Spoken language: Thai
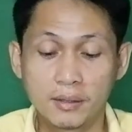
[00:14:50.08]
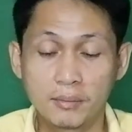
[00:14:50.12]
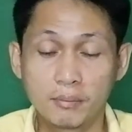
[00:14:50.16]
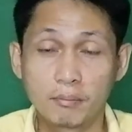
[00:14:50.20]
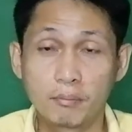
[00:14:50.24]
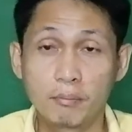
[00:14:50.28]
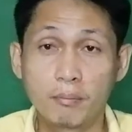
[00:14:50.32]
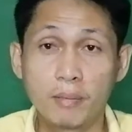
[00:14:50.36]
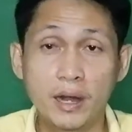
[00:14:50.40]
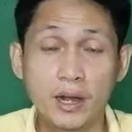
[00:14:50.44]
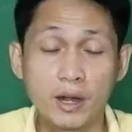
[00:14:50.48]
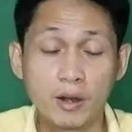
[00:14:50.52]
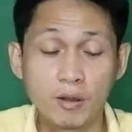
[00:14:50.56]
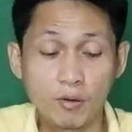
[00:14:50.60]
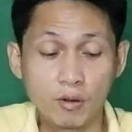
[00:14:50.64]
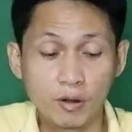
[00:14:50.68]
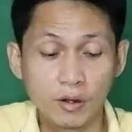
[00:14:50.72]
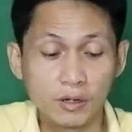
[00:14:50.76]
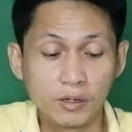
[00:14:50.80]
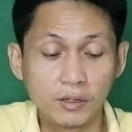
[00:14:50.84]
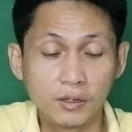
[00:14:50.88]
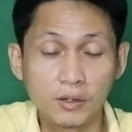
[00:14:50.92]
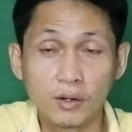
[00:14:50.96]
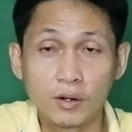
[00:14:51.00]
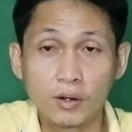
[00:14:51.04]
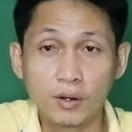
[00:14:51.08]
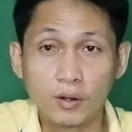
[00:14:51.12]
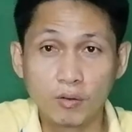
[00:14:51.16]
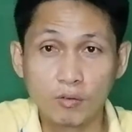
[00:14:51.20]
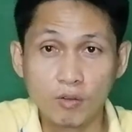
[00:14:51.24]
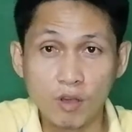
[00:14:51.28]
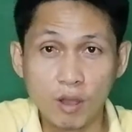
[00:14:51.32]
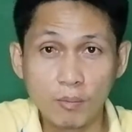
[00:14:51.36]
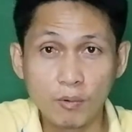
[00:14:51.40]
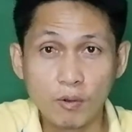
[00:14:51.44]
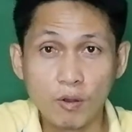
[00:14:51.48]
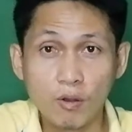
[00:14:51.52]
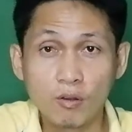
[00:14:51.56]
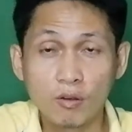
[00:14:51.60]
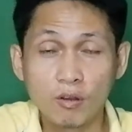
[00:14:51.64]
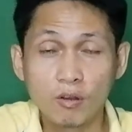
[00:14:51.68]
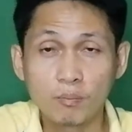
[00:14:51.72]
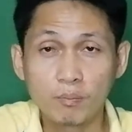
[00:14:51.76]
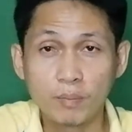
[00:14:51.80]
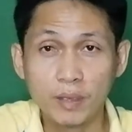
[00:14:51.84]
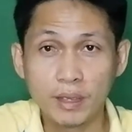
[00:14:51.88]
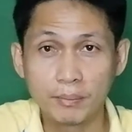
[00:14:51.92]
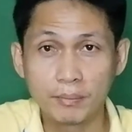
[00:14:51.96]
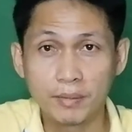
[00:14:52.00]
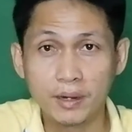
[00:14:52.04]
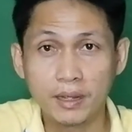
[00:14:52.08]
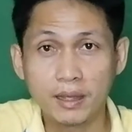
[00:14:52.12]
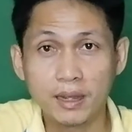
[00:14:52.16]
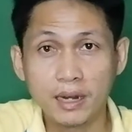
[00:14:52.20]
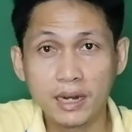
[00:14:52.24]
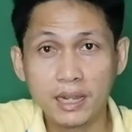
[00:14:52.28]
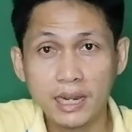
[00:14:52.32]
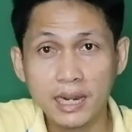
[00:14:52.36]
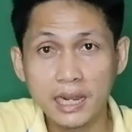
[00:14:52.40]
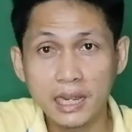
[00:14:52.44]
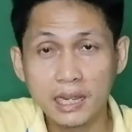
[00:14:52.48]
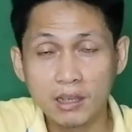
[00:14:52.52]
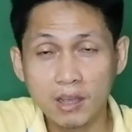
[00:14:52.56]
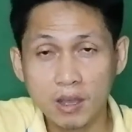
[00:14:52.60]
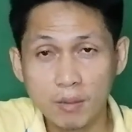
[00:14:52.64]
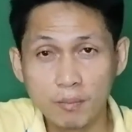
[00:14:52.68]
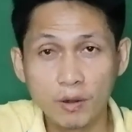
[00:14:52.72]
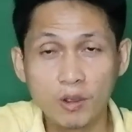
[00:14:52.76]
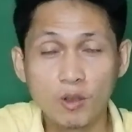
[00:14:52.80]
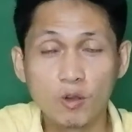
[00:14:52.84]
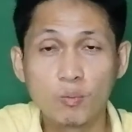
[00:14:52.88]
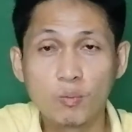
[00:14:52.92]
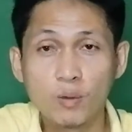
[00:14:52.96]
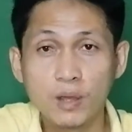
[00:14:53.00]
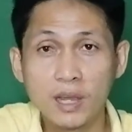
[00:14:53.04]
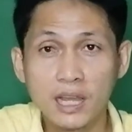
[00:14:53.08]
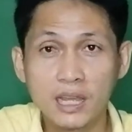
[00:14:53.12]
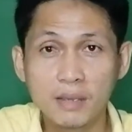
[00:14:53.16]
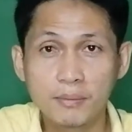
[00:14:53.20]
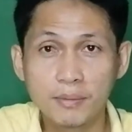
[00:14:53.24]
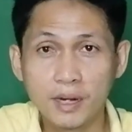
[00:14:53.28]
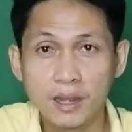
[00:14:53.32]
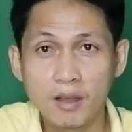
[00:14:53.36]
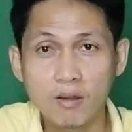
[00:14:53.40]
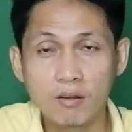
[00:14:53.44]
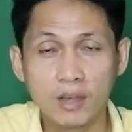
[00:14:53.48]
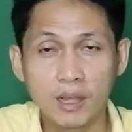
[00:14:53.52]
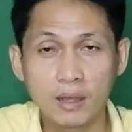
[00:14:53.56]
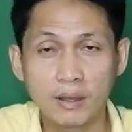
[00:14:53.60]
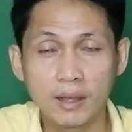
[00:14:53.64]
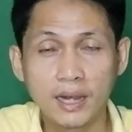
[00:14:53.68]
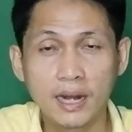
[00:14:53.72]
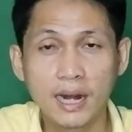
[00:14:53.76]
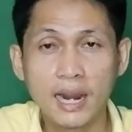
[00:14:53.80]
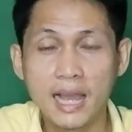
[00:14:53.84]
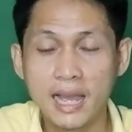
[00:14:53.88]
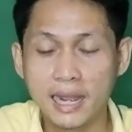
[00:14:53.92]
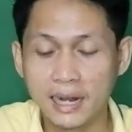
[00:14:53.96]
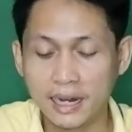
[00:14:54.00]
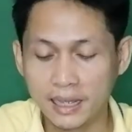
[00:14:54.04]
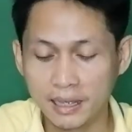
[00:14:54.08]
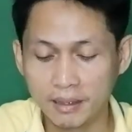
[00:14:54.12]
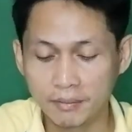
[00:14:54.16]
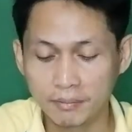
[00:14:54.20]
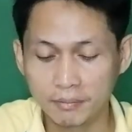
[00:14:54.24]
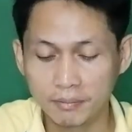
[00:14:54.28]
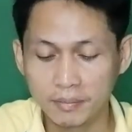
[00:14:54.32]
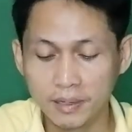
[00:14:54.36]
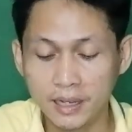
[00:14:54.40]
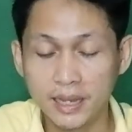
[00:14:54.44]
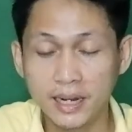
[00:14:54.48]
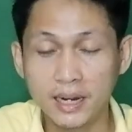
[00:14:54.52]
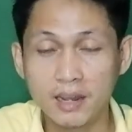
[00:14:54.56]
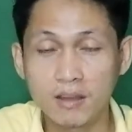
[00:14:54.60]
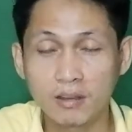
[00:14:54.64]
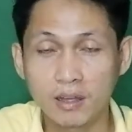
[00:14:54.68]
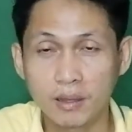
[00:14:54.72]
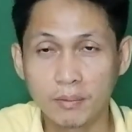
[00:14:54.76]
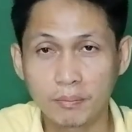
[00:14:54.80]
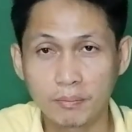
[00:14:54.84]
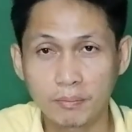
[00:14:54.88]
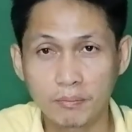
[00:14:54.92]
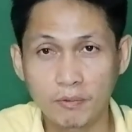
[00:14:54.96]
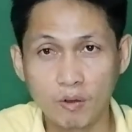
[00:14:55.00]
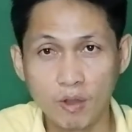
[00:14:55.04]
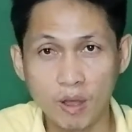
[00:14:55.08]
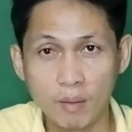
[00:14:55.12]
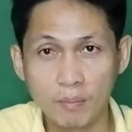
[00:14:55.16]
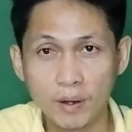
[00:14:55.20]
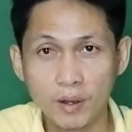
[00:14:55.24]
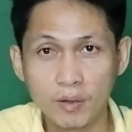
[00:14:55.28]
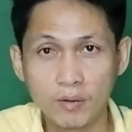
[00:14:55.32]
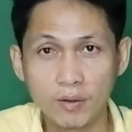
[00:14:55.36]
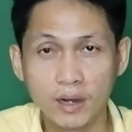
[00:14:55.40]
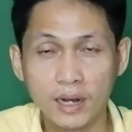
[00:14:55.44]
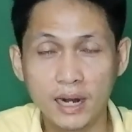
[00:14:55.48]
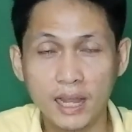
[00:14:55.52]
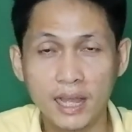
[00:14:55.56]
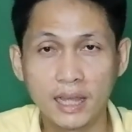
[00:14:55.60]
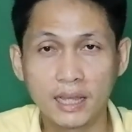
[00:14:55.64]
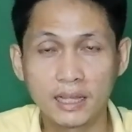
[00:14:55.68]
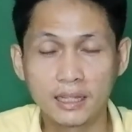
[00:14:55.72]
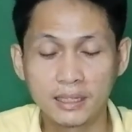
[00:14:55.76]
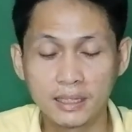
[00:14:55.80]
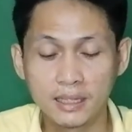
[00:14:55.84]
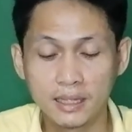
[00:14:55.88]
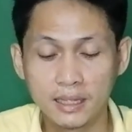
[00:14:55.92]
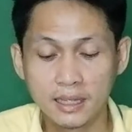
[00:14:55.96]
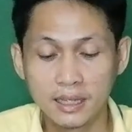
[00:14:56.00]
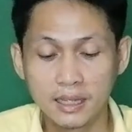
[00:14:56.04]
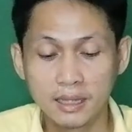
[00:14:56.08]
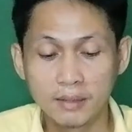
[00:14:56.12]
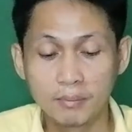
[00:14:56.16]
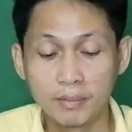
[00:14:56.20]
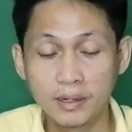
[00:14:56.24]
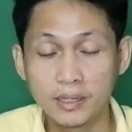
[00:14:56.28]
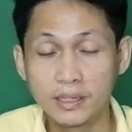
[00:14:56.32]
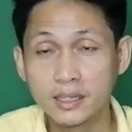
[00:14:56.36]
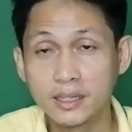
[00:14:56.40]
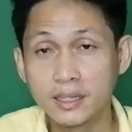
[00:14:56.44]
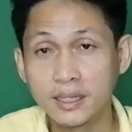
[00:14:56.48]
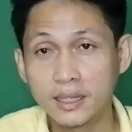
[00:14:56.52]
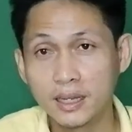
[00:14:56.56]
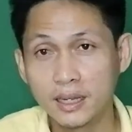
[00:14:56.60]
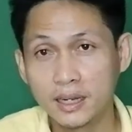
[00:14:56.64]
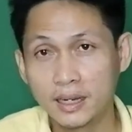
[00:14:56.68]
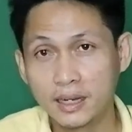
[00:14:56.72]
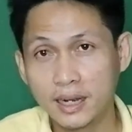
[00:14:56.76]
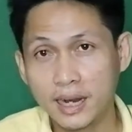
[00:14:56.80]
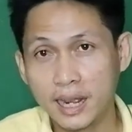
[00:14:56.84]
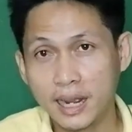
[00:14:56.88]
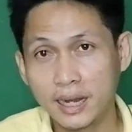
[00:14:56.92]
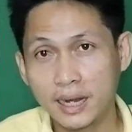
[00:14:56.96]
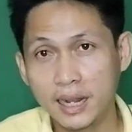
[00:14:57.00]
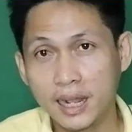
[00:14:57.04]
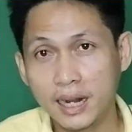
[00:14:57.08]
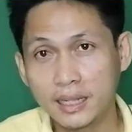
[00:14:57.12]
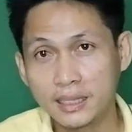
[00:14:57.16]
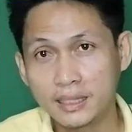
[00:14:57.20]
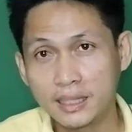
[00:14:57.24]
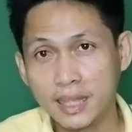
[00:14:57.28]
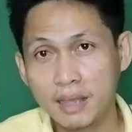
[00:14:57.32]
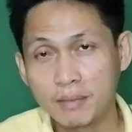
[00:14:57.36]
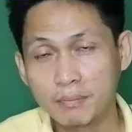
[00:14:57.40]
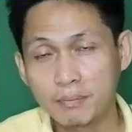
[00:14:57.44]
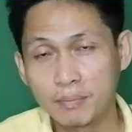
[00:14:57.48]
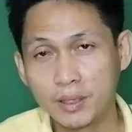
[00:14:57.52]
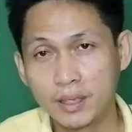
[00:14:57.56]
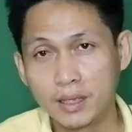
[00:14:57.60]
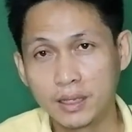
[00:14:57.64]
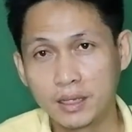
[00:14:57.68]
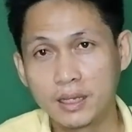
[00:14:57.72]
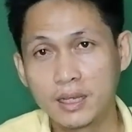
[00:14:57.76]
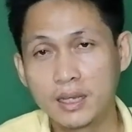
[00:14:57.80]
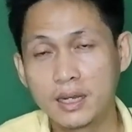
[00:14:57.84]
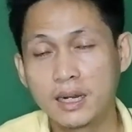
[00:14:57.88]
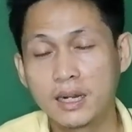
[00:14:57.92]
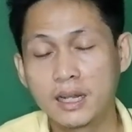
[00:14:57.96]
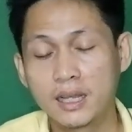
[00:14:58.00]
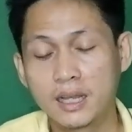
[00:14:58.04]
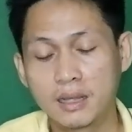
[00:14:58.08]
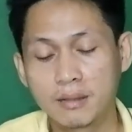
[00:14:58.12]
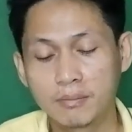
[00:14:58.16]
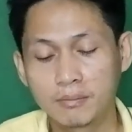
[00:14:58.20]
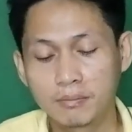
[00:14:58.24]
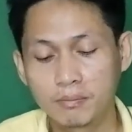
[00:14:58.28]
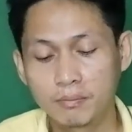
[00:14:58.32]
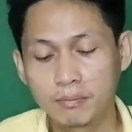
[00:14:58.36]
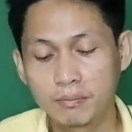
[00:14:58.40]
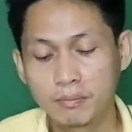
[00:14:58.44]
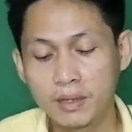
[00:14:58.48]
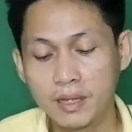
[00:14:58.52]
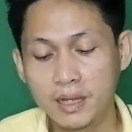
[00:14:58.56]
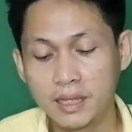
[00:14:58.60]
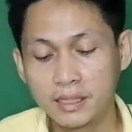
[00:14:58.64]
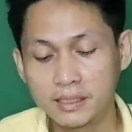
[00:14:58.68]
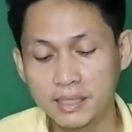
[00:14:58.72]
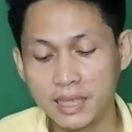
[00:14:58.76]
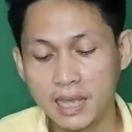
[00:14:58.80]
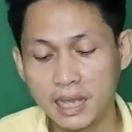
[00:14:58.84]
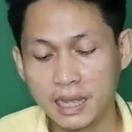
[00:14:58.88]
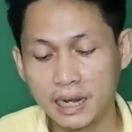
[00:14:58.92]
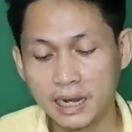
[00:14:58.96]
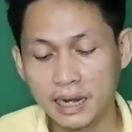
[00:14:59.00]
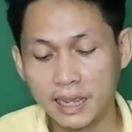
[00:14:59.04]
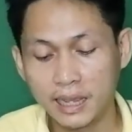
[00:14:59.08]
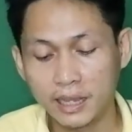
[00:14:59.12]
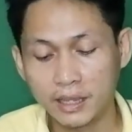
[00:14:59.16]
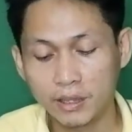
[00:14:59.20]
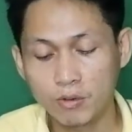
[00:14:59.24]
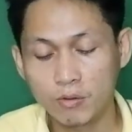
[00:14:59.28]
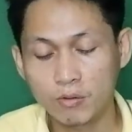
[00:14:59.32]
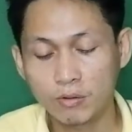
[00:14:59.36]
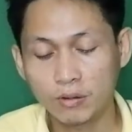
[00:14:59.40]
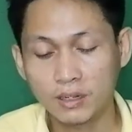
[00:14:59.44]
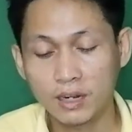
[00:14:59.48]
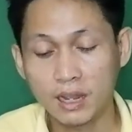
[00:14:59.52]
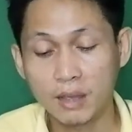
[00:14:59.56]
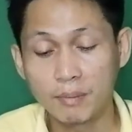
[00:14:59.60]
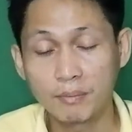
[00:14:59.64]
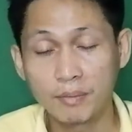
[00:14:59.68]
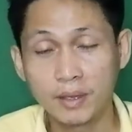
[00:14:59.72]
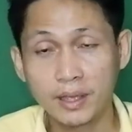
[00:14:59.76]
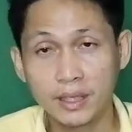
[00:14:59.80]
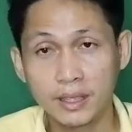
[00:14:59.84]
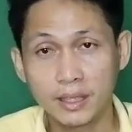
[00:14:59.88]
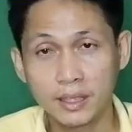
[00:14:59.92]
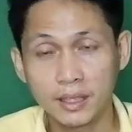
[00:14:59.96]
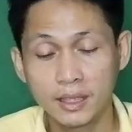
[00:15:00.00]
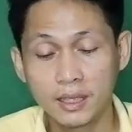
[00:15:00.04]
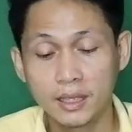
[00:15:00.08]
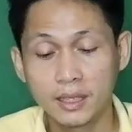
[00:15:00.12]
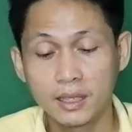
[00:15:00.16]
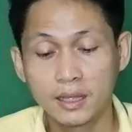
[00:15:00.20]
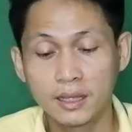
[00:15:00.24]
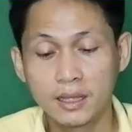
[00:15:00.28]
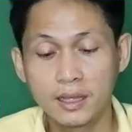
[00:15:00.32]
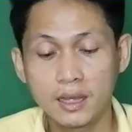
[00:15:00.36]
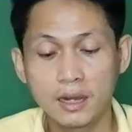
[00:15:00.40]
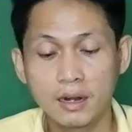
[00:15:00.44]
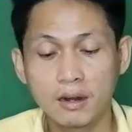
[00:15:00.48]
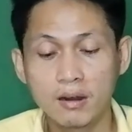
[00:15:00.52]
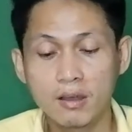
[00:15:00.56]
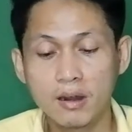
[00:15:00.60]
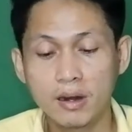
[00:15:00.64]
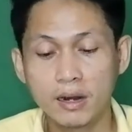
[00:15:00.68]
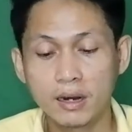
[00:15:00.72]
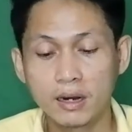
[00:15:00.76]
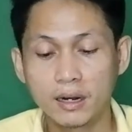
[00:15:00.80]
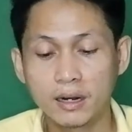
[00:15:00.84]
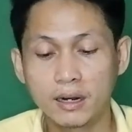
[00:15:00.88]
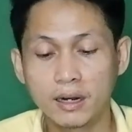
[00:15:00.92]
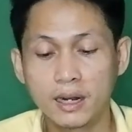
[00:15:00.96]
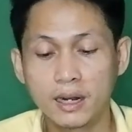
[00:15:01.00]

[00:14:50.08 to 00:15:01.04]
มันโดนความโค้งของปีกมันก็เลยเร่งความเร็วเพื่อให้มันเท่ากับข้างล่างนะครับ เพื่อให้เท่ากับความเร็วข้างล่าง มันจึงเกิดแรงดันใต้ปีกขึ้นนะครับ เพื่อสร้างแรงยกทำให้เครื่องล่อนและ